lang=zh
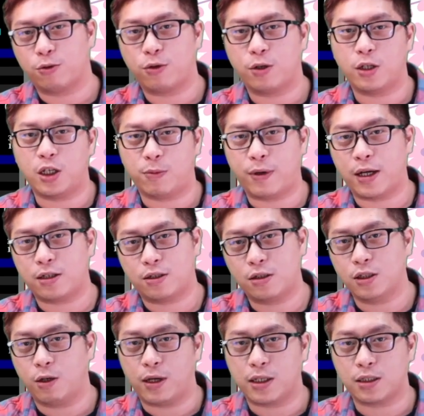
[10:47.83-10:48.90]
因为礼拜
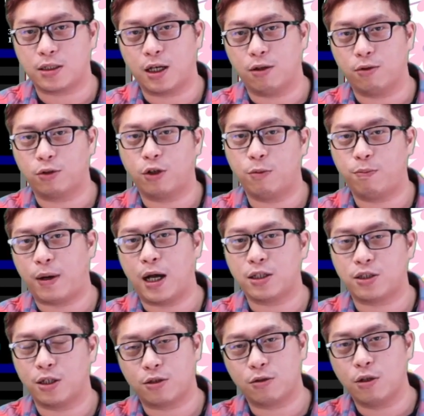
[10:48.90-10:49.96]
四的晚上我都会把一
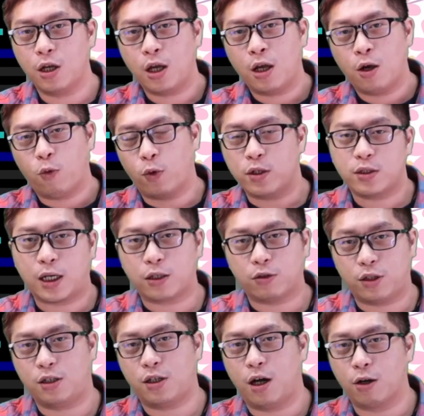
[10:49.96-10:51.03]
些就是文章有
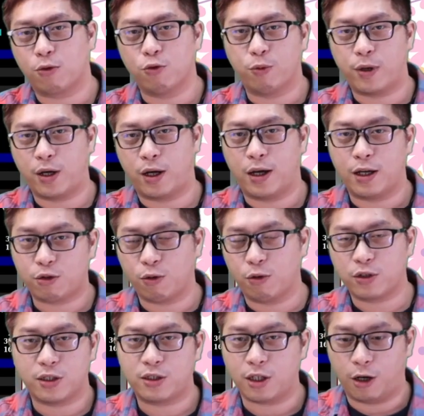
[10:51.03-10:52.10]
提到的股票来做一
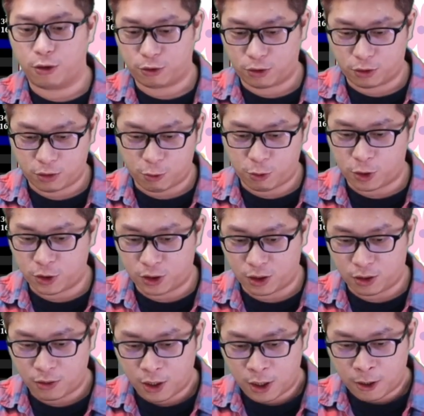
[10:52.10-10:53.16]
些教学，所以元
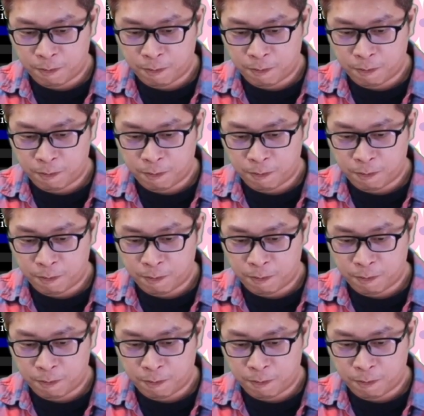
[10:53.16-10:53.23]
金，